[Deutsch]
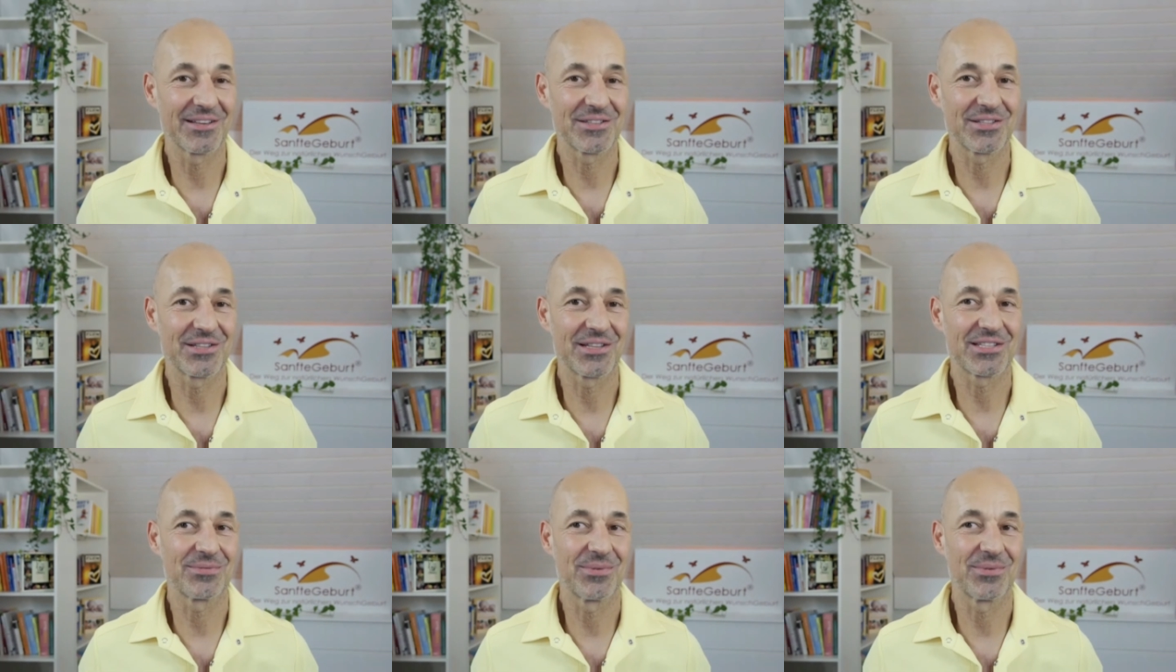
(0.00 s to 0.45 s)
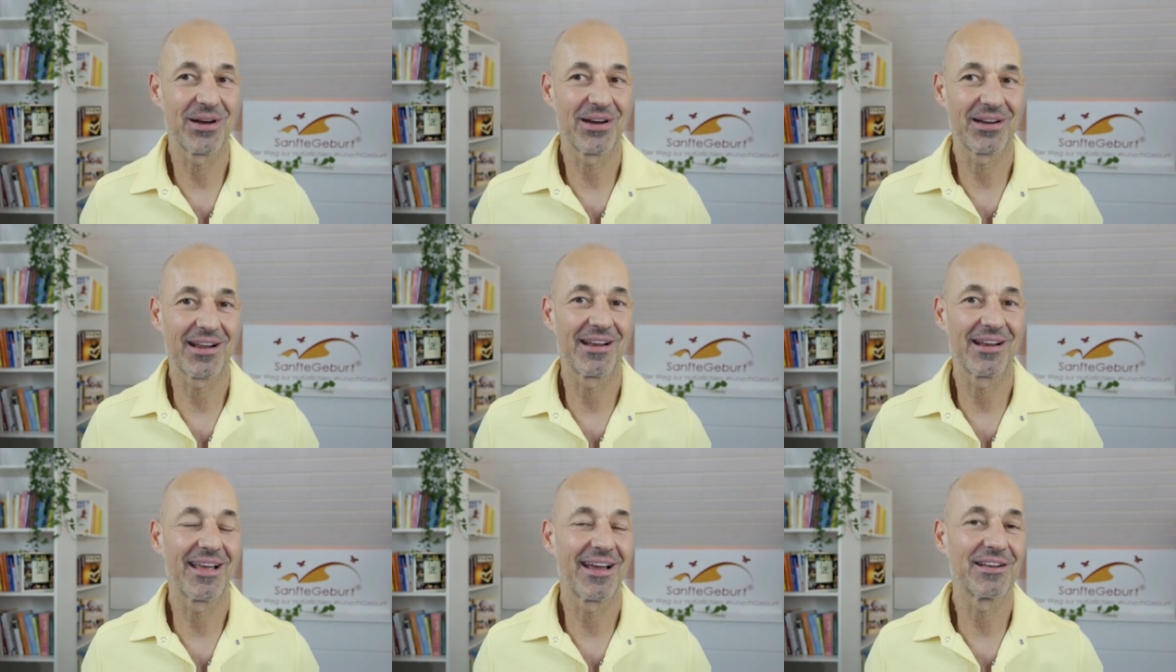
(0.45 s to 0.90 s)
Also das
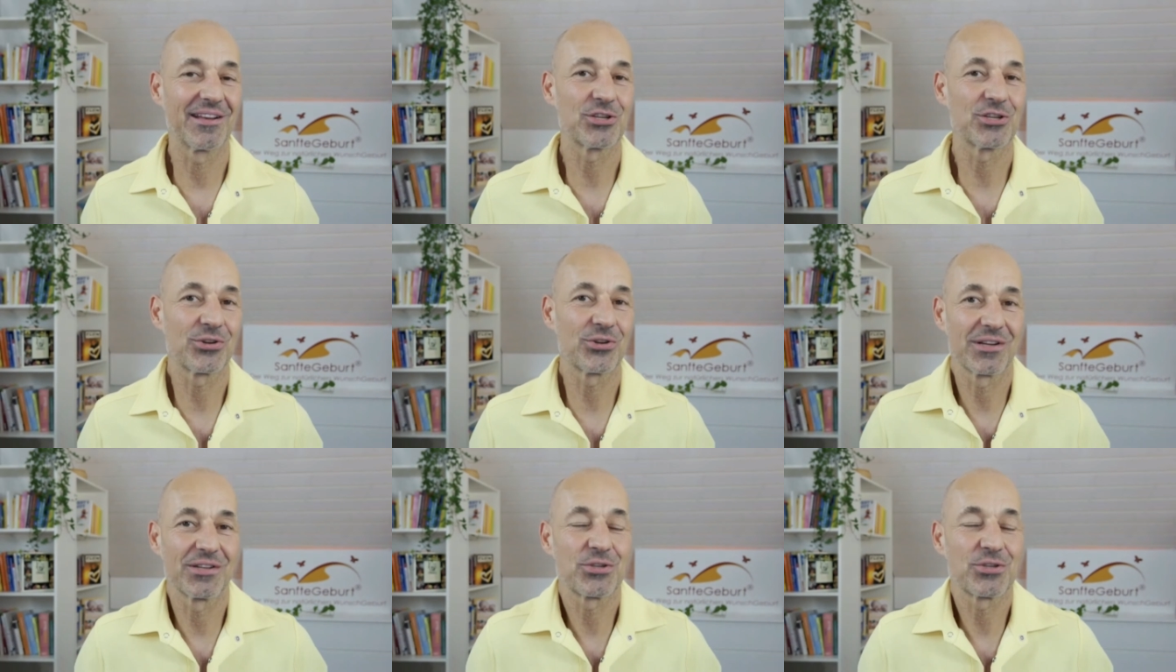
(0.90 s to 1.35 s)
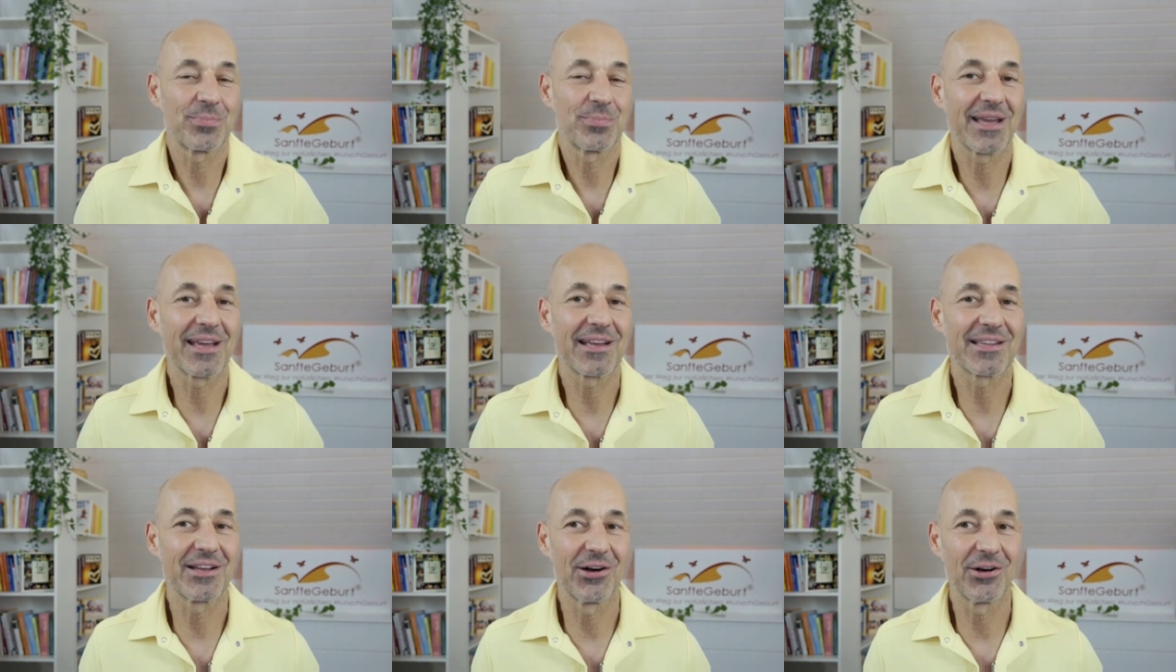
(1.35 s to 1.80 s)
war alleine schon ein
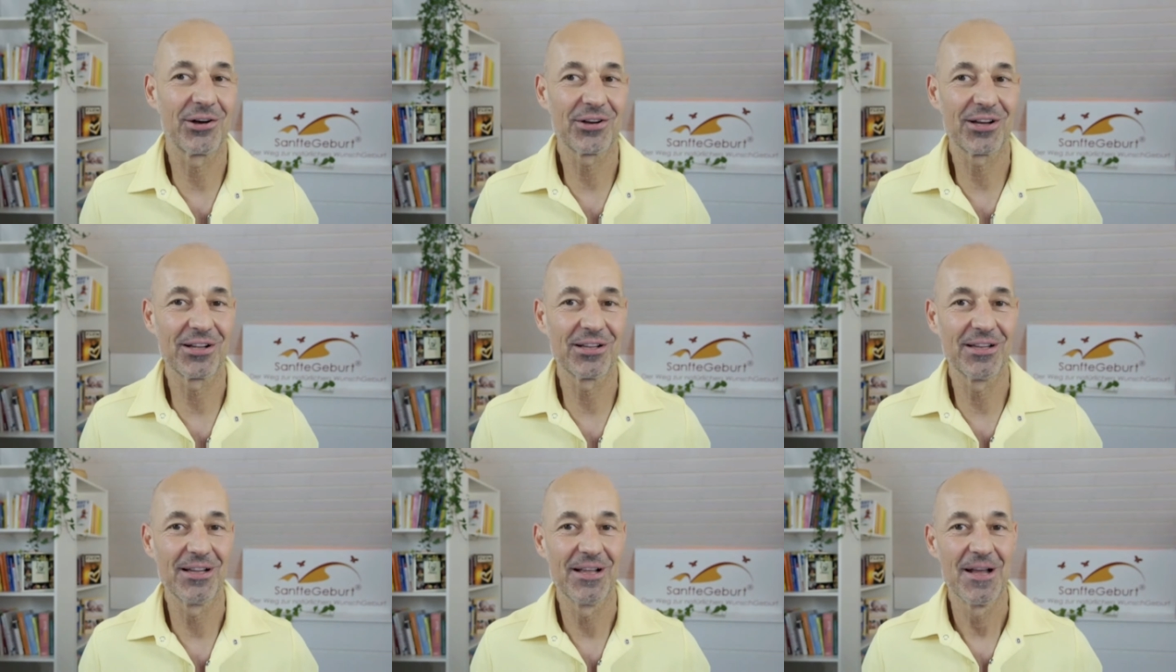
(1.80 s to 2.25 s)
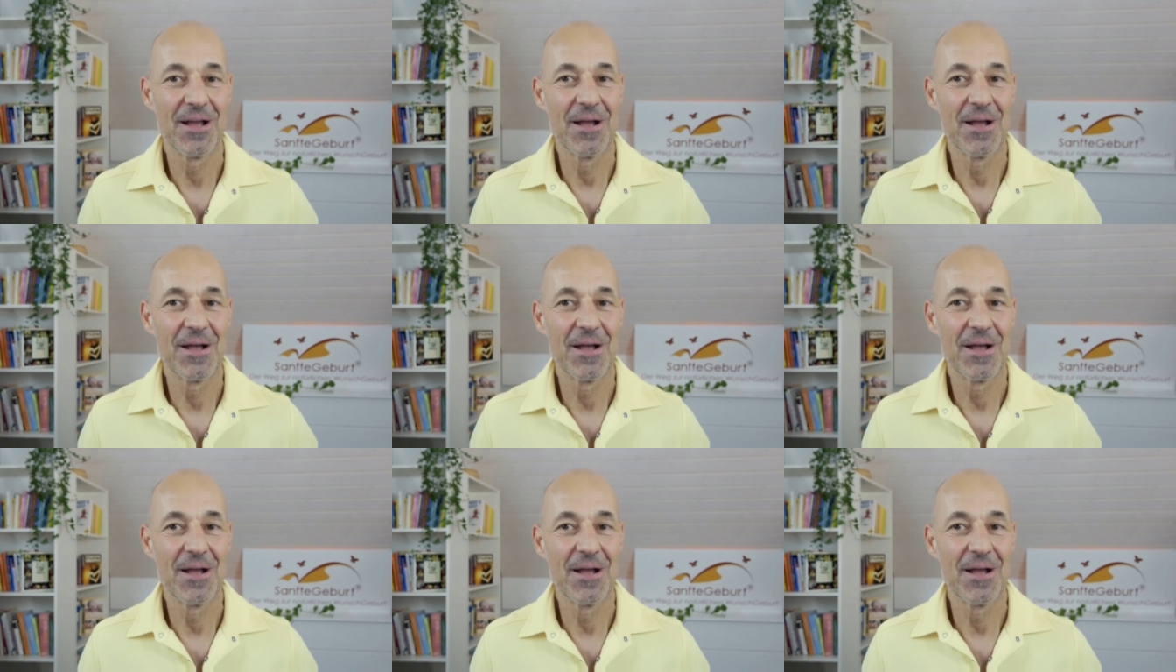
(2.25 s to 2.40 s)
Spektakel.